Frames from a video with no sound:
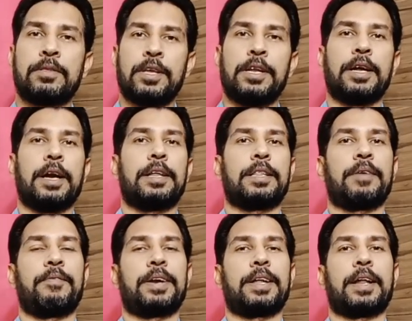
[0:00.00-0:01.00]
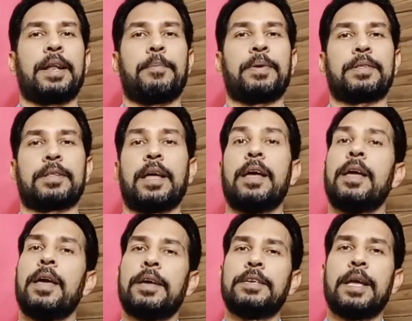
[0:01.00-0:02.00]
तीन घंटे तक वेट करना पड़ सकता है
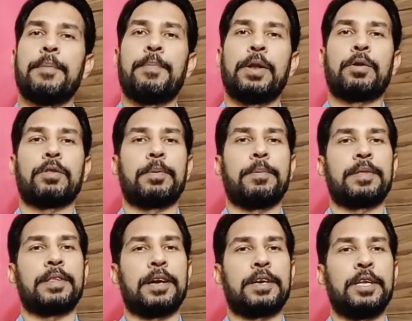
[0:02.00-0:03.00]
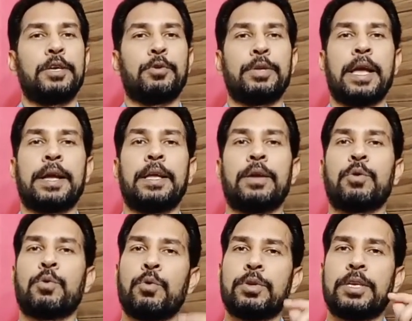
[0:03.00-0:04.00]
ये बिल्कुल समस्या ठीक हो जाएगी
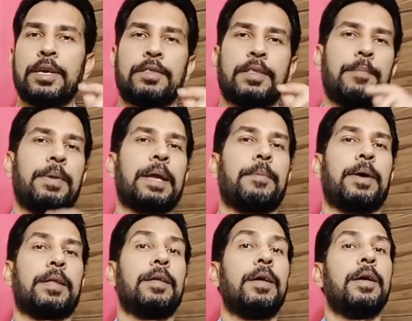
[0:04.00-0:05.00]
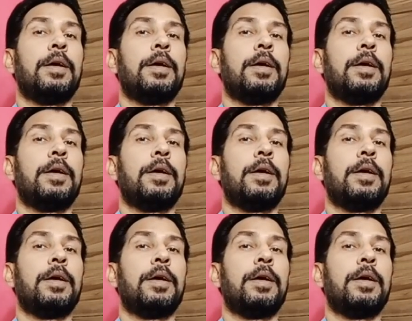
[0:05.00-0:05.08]
कुछ ही समय के बाद